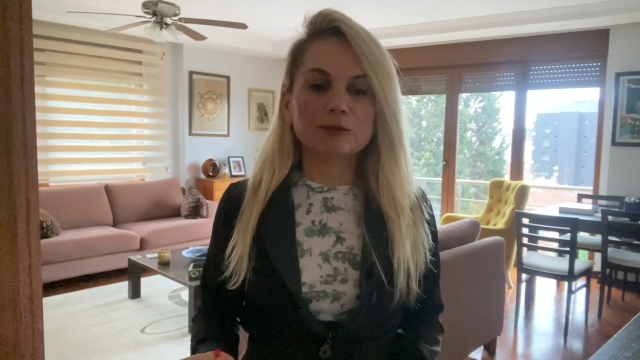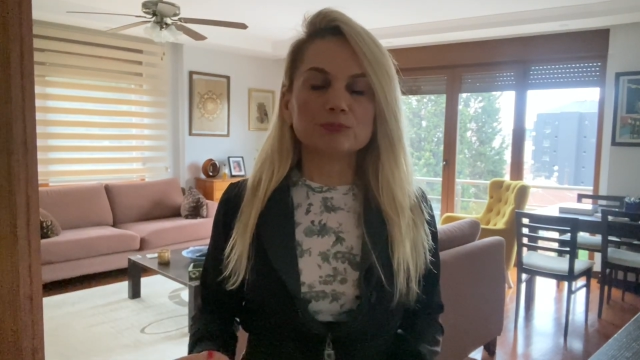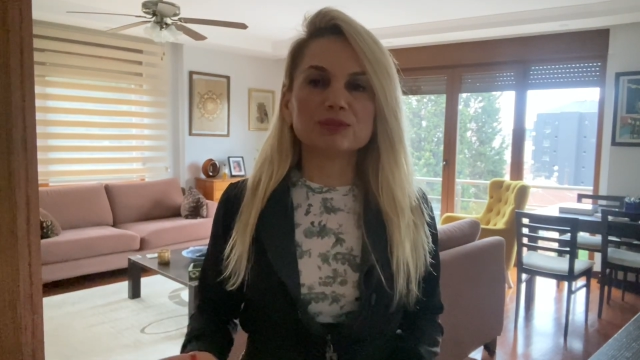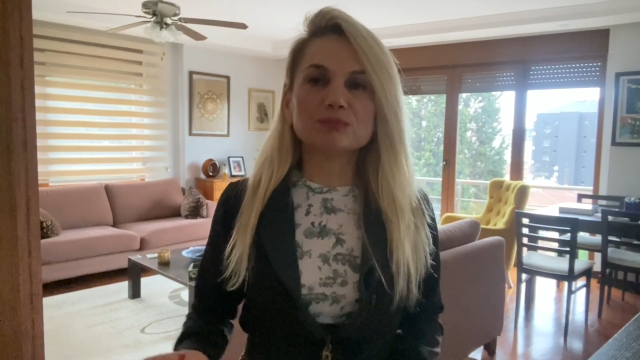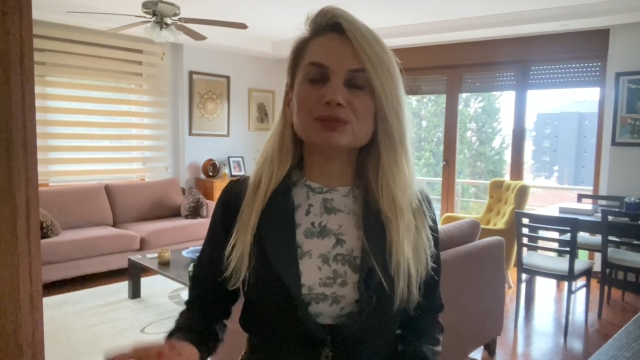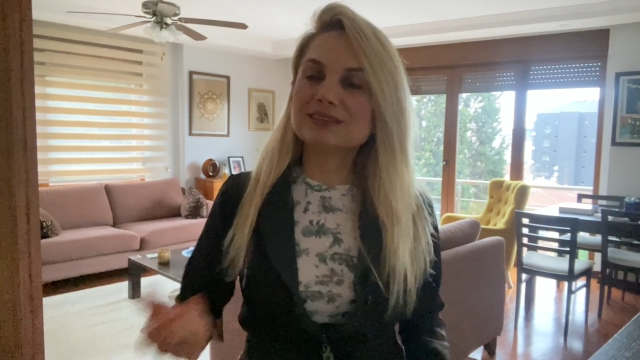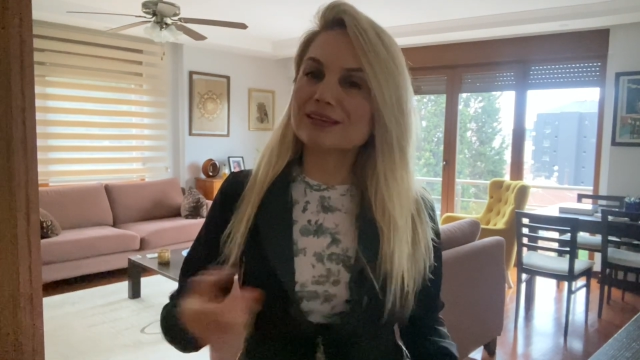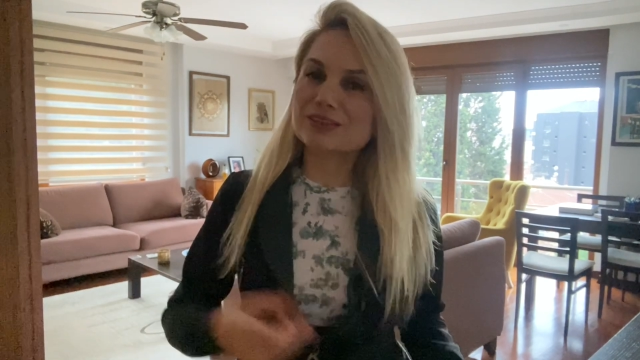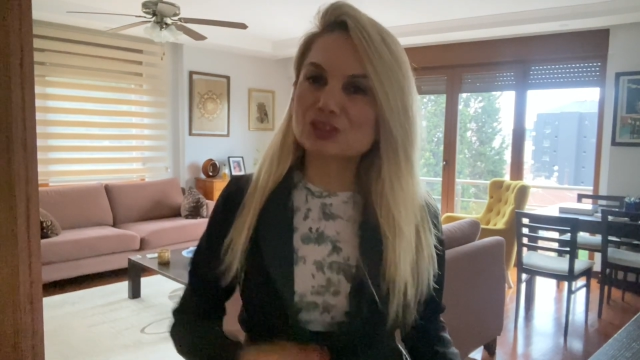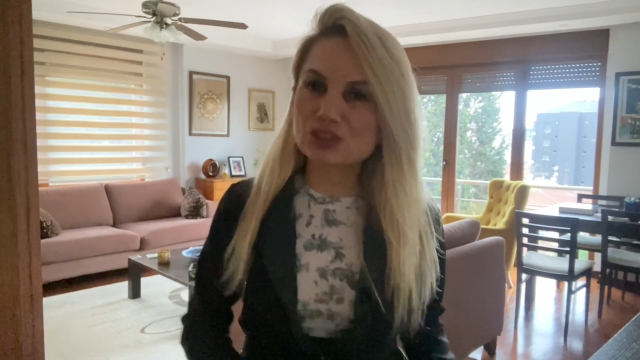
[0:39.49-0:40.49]

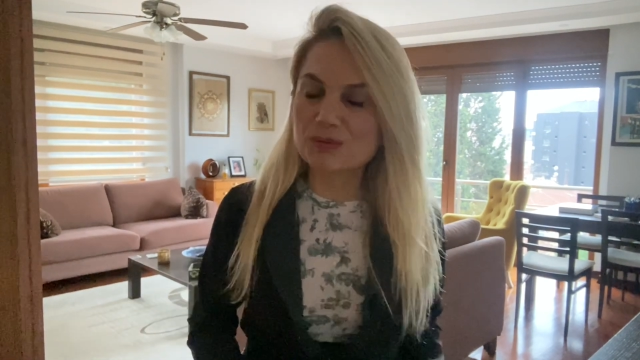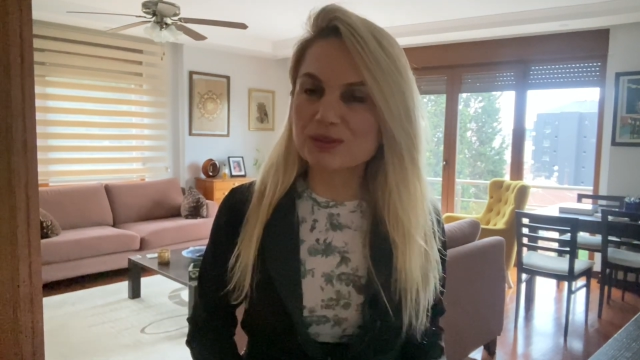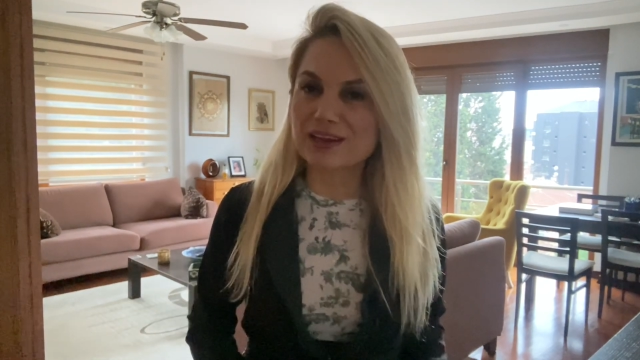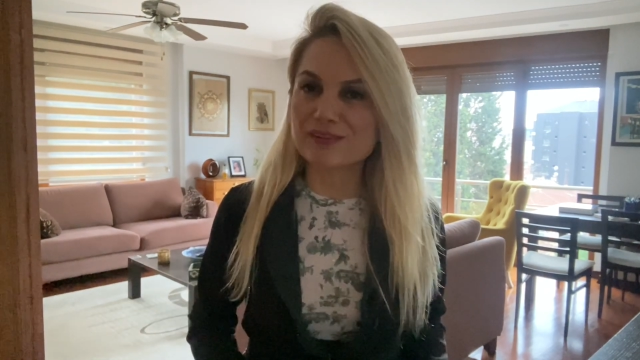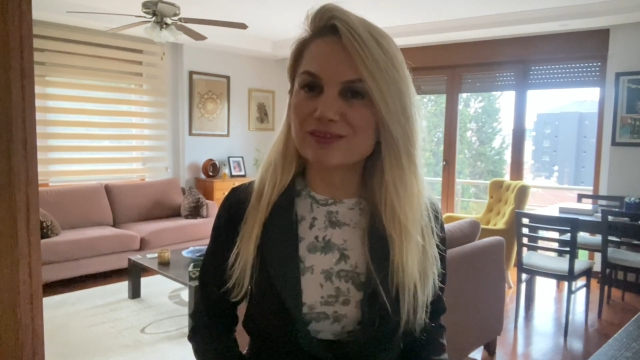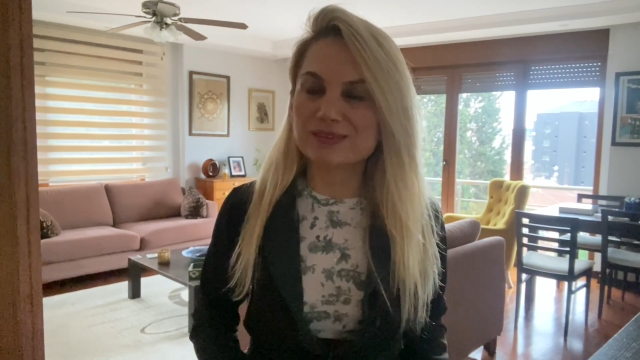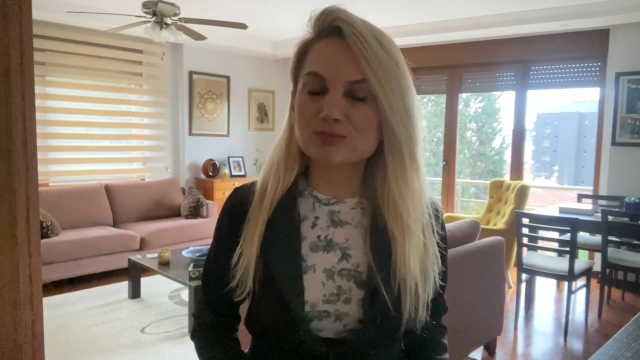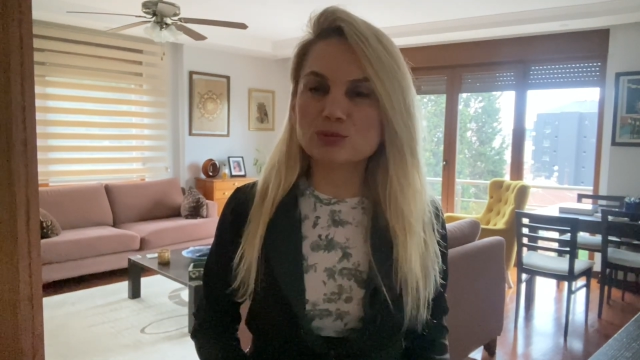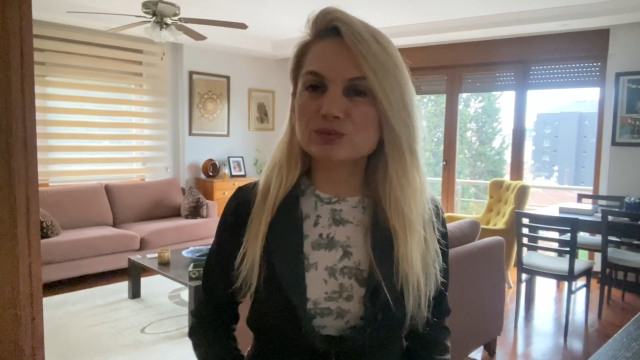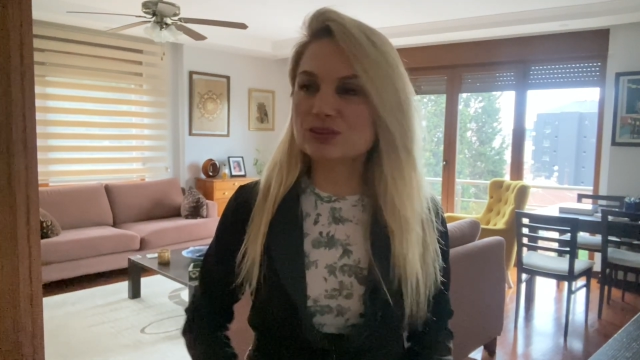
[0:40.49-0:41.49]
Bizden açıklamalar
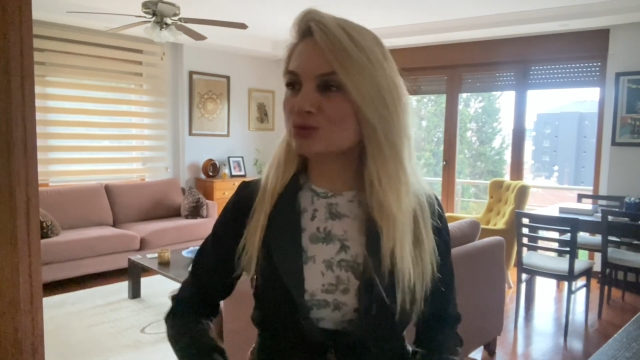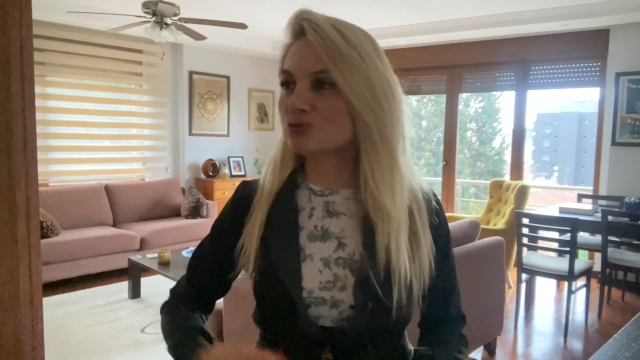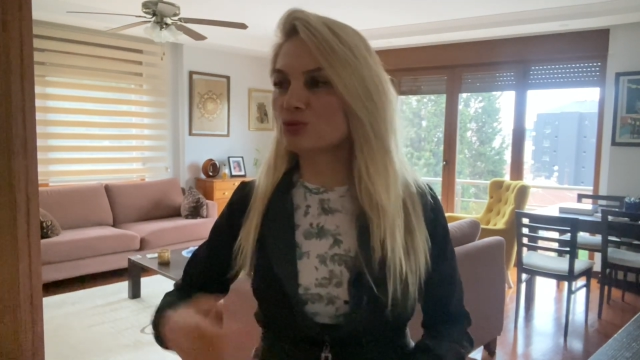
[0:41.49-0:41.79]
var. Bu virüsün